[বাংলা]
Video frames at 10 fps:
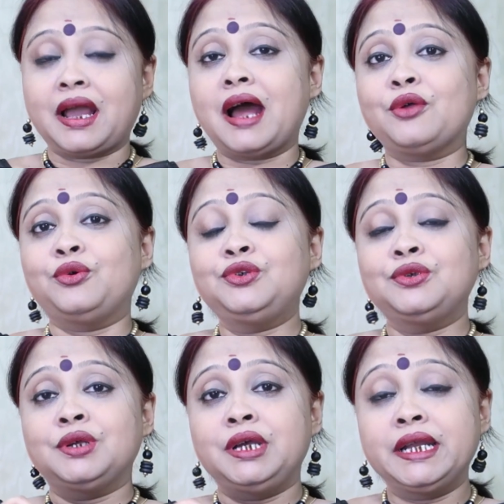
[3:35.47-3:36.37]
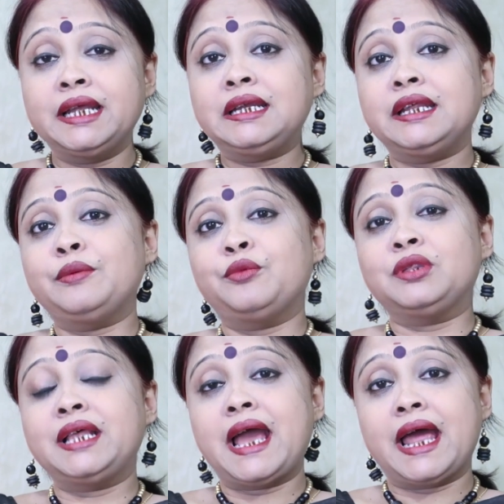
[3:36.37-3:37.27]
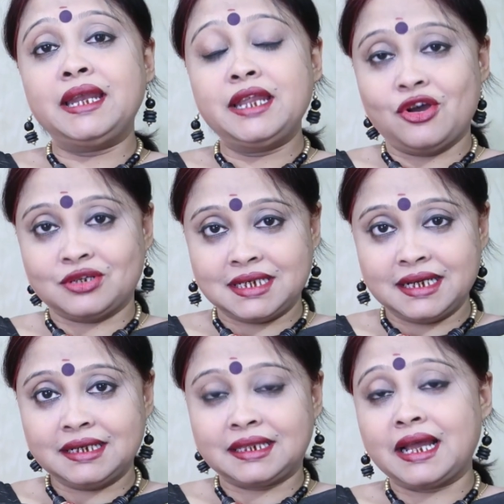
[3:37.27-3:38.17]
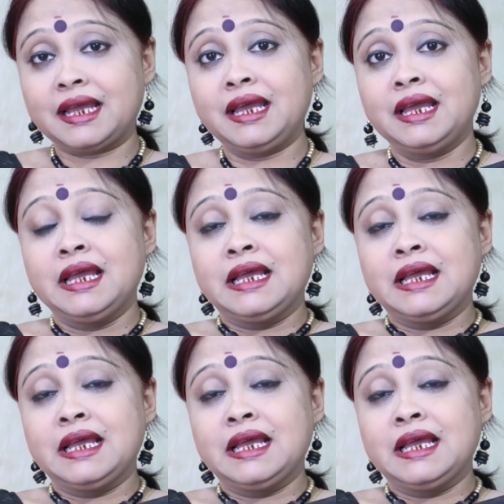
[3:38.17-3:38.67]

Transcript: কারণ গ্রিন টির মধ্যে অ্যান্টিঅক্সিডেন্ট থাকে